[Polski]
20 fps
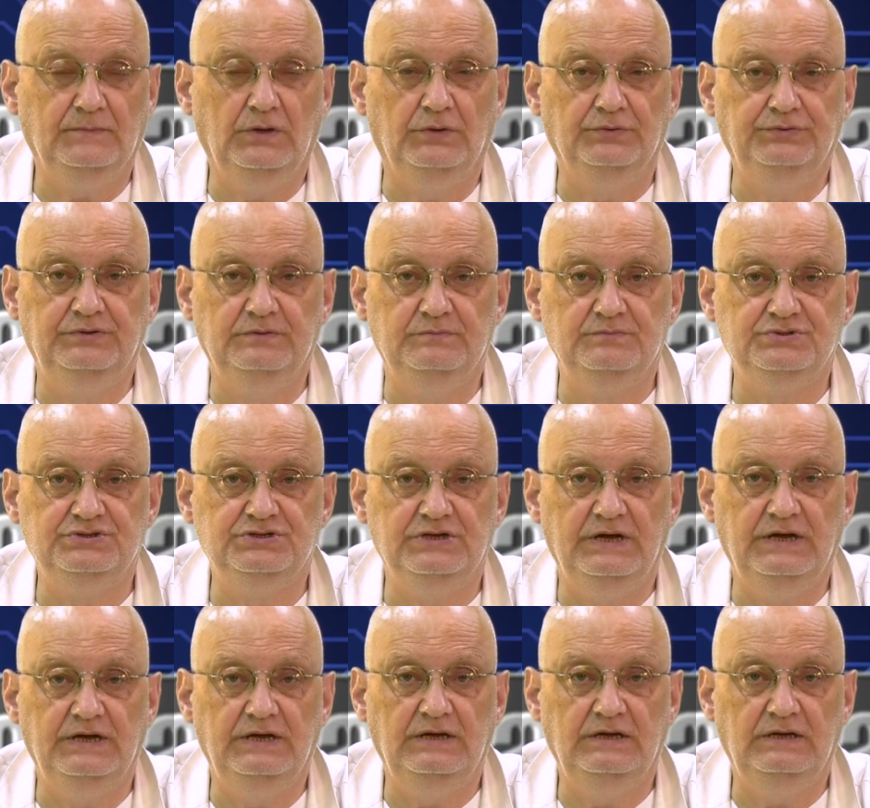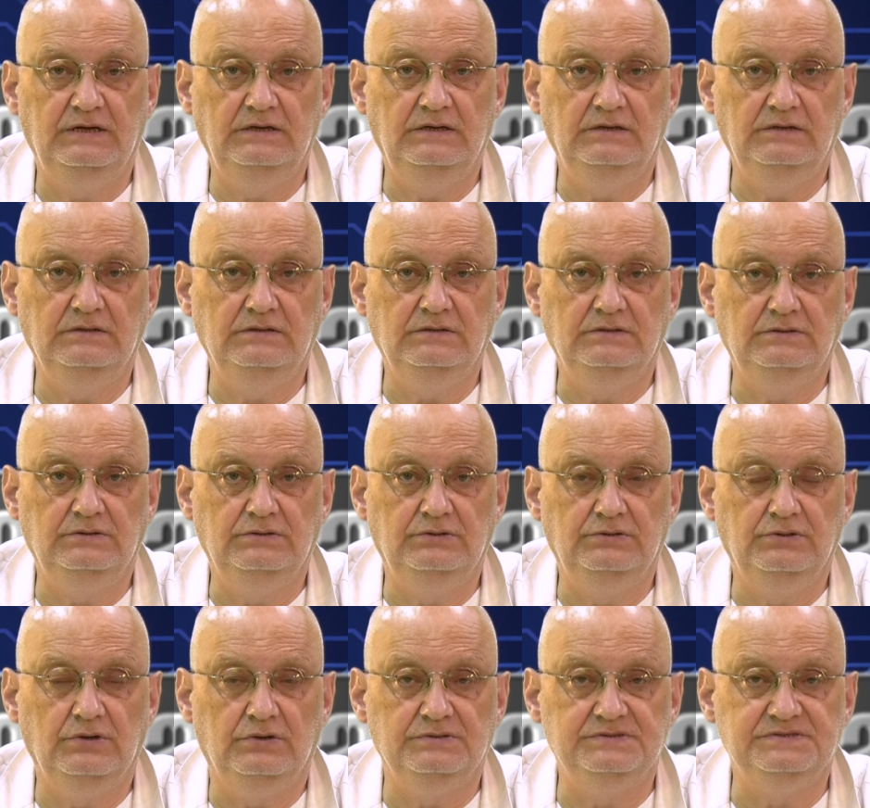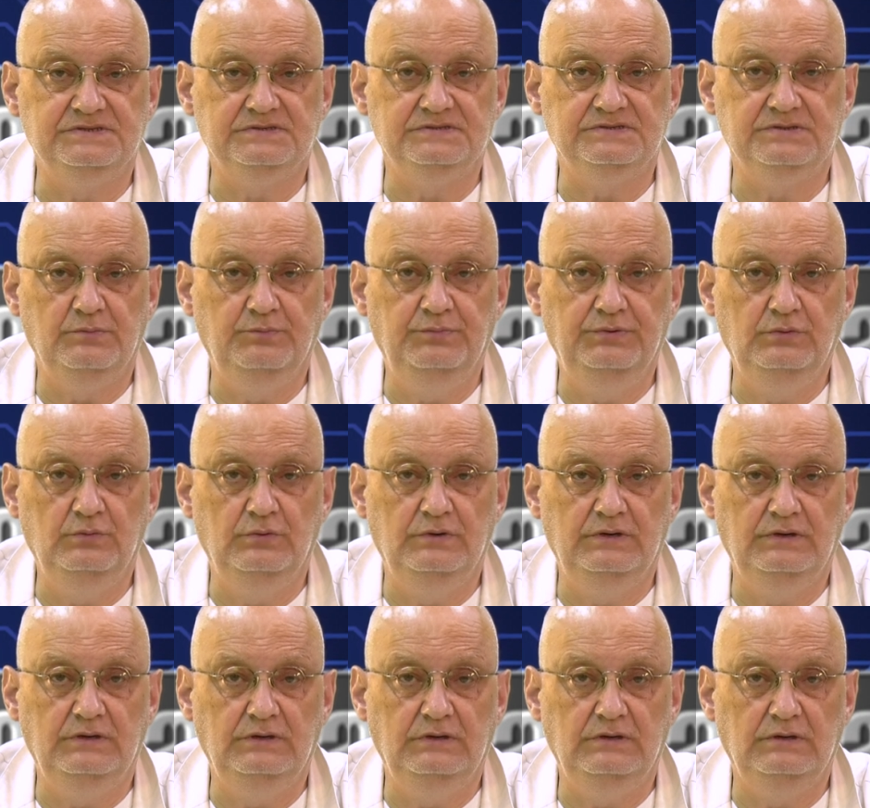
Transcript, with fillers: o tym, że y, to, co zrobiły